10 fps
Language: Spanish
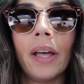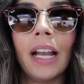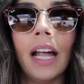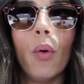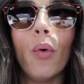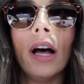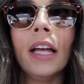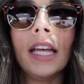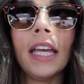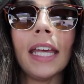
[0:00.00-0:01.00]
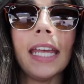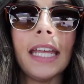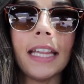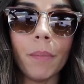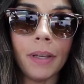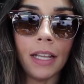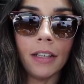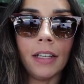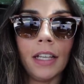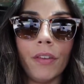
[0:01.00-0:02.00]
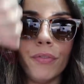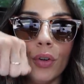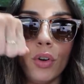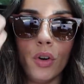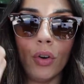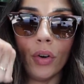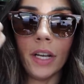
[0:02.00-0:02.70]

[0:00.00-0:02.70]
para, el agua y también grifo